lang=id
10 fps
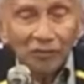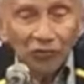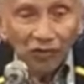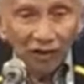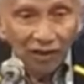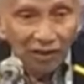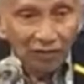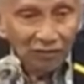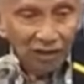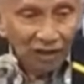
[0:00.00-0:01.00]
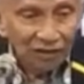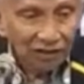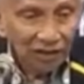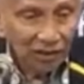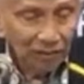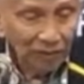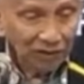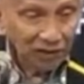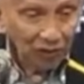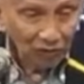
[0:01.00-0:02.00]
mungkin orang katanya
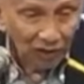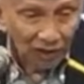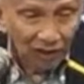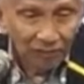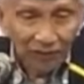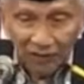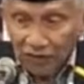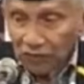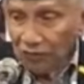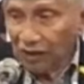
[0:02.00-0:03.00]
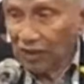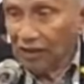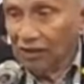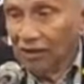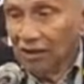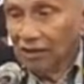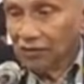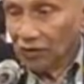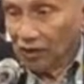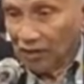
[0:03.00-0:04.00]
baca Quran baca Sunnah
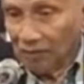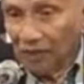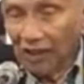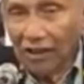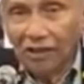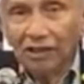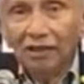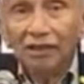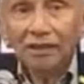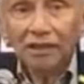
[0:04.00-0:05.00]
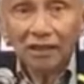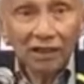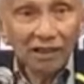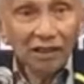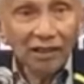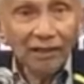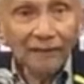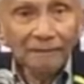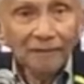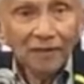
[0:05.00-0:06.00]
soal lima kali dan lain-lain
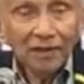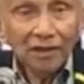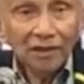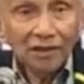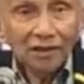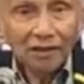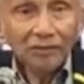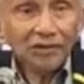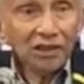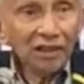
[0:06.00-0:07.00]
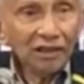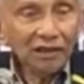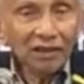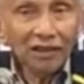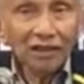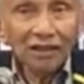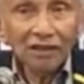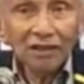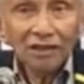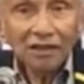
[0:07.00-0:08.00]
tapi ternyata
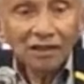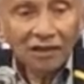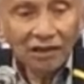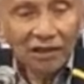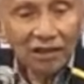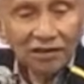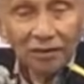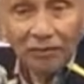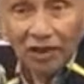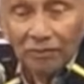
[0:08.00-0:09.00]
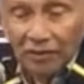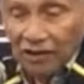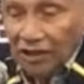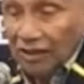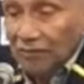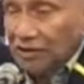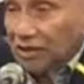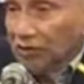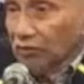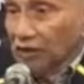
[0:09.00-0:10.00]
ketika sampai kepada
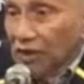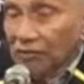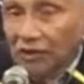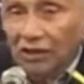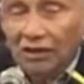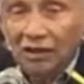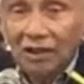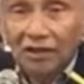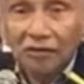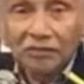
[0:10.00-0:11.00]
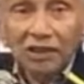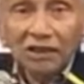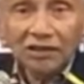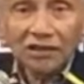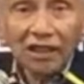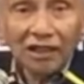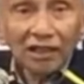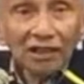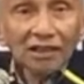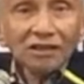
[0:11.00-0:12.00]
masalah duniawi itu menjadi
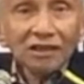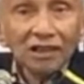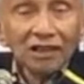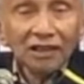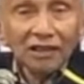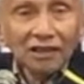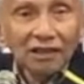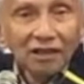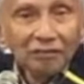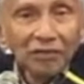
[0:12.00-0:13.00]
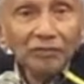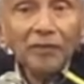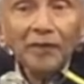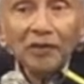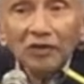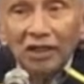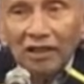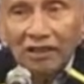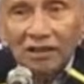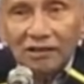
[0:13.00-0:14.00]
sangat sangat apa memalukan,
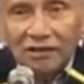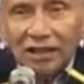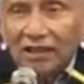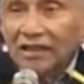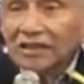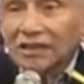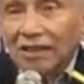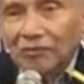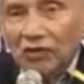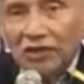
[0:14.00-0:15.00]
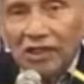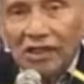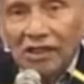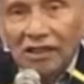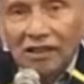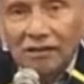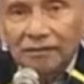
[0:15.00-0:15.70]
sangat nista menurut saya. Ya.